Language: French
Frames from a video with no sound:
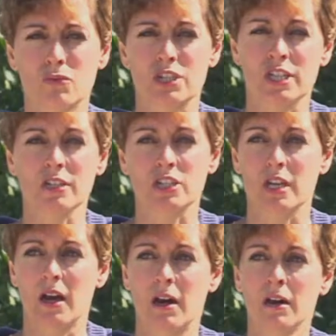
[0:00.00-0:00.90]
on cherche
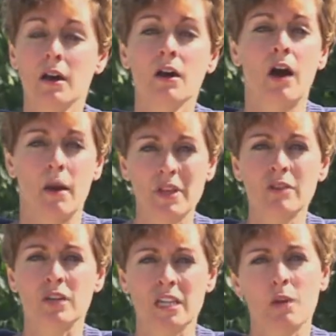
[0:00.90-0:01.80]
à
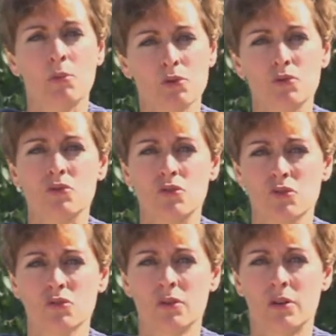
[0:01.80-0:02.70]
améliorer la
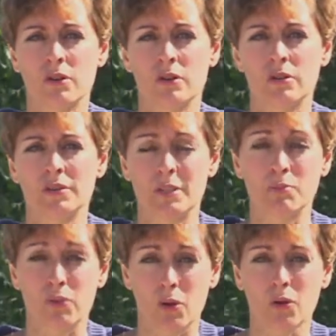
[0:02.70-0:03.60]
production euh, des
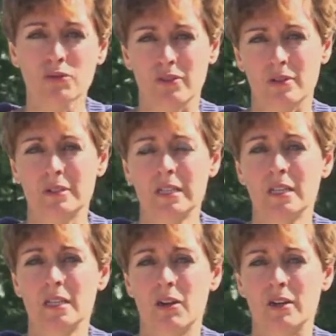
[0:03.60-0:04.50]
plantes
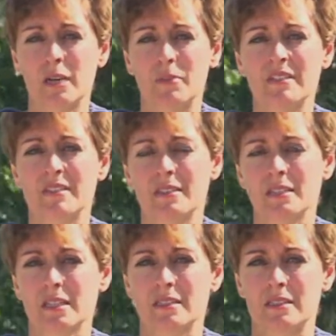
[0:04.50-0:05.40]
et leur capacité
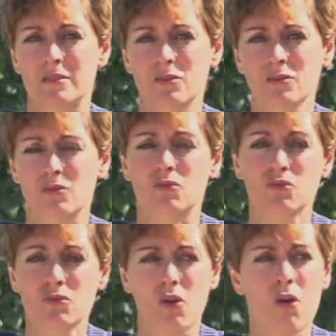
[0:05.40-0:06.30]
de résistance,
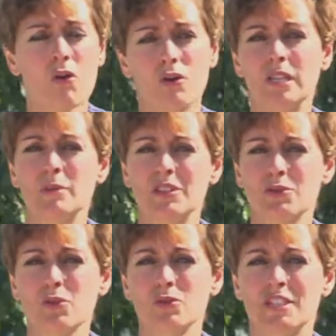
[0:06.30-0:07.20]
tout en euh,
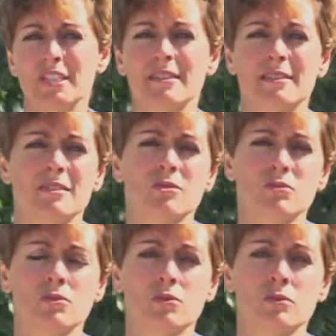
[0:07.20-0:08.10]
limitant
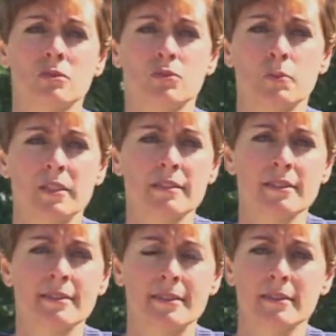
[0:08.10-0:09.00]
l'utilisation de,
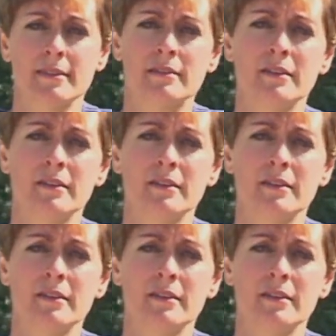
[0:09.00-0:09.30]
pesticides,